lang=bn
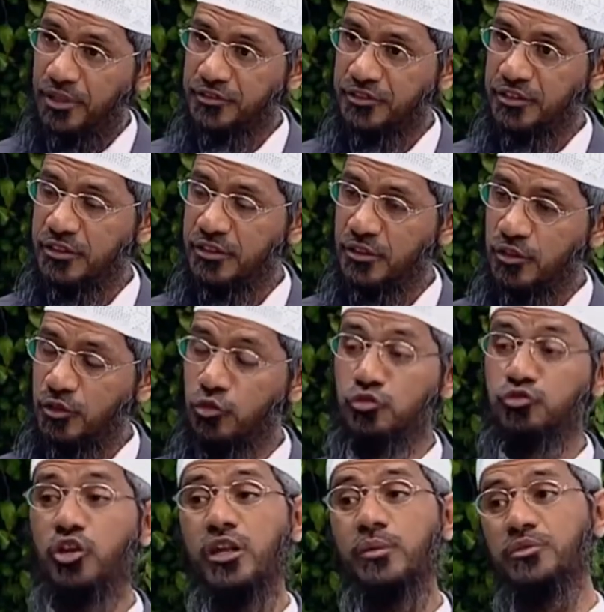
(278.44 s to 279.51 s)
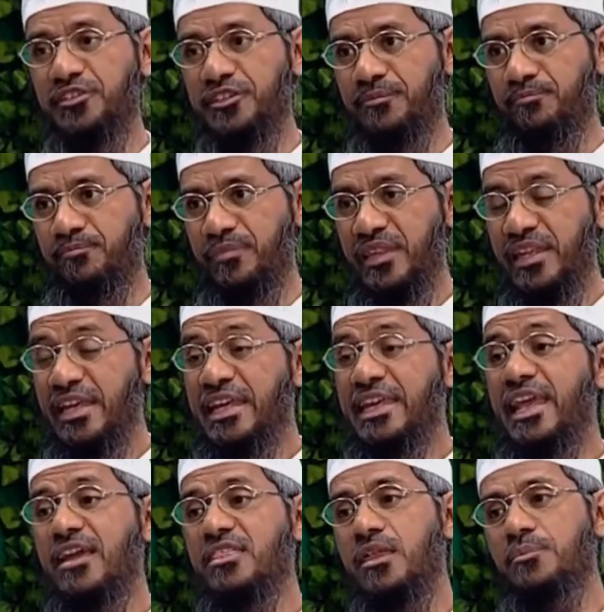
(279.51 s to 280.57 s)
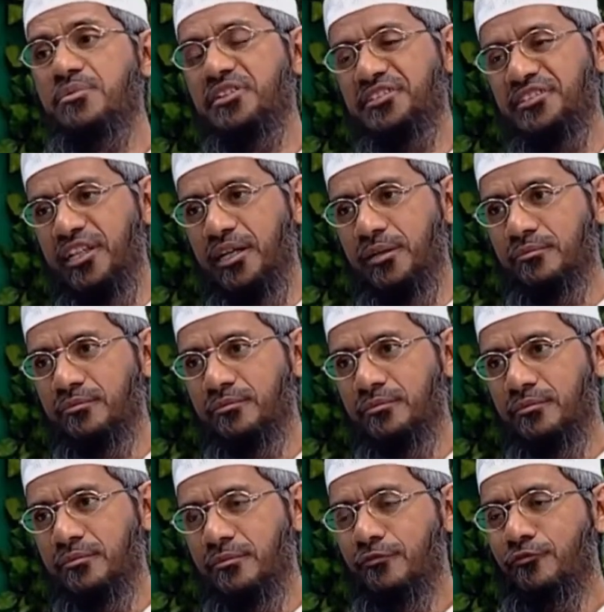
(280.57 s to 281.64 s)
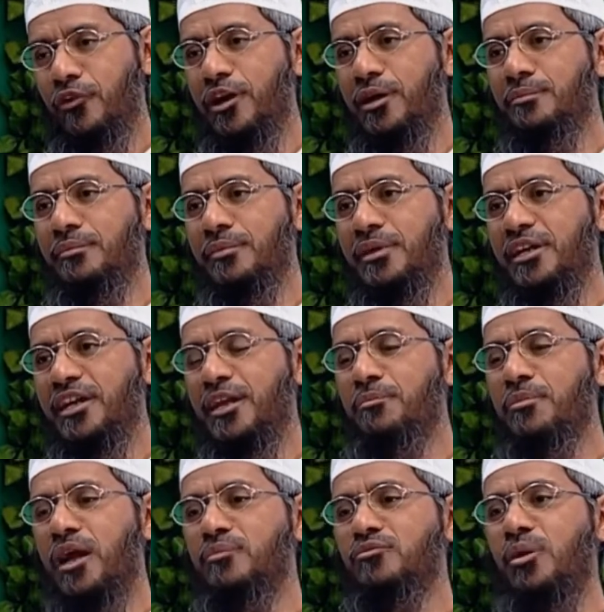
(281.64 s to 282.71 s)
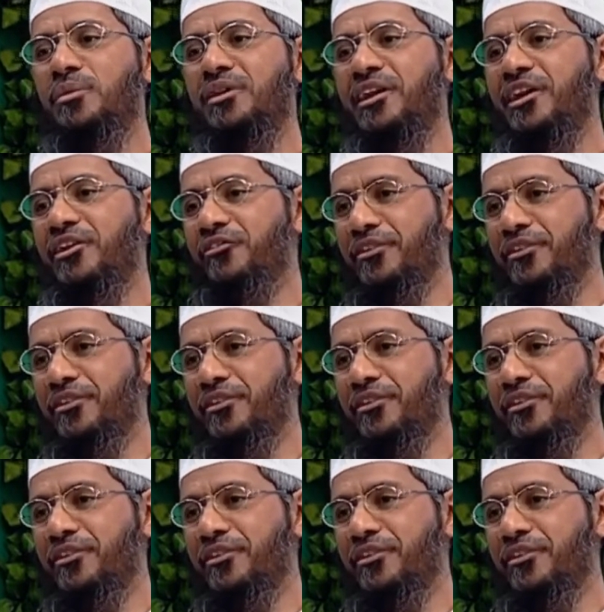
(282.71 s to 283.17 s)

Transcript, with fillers: যে লোক মুসলিম নয় সে ইসলাম গ্রহণ করলে তার জন্য এটা বাধ্যতামূলক